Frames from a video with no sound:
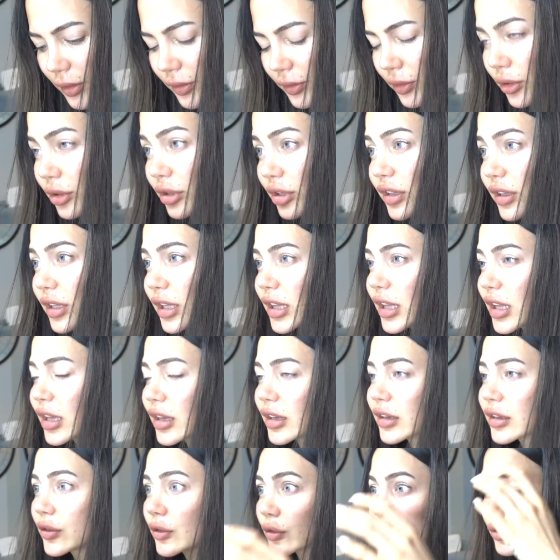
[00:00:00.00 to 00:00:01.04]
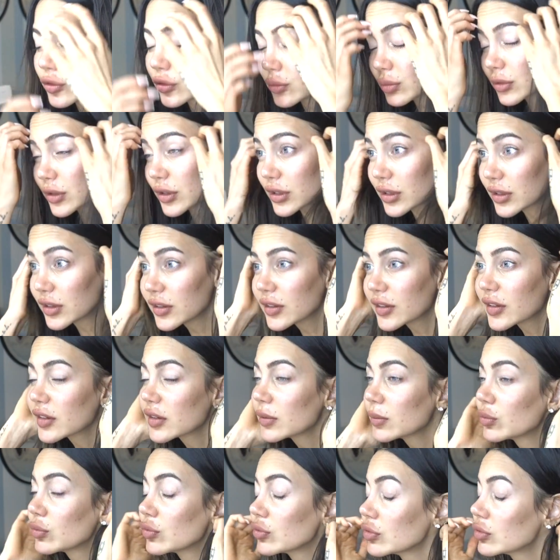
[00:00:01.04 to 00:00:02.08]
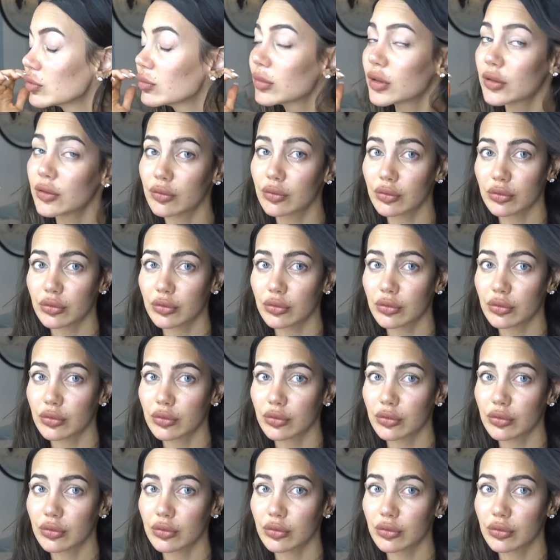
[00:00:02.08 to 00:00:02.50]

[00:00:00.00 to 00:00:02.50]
Sonra da gözümün akıntısı burnuma